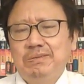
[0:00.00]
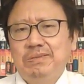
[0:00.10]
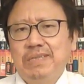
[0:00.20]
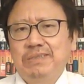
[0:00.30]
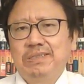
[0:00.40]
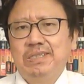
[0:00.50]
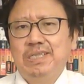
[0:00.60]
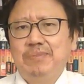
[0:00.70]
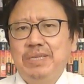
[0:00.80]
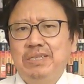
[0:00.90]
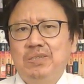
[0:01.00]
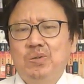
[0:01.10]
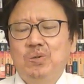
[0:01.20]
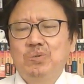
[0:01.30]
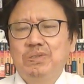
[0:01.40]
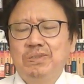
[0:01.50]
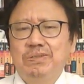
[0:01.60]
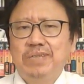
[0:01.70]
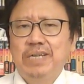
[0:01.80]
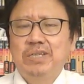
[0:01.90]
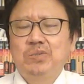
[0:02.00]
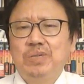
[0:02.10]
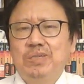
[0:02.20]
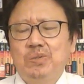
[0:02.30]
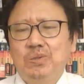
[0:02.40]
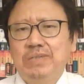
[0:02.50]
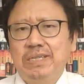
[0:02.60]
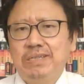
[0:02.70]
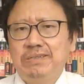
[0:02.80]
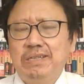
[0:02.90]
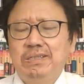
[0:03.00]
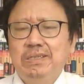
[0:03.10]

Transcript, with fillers: 但是已经被人拖着走，两条腿拖在地上，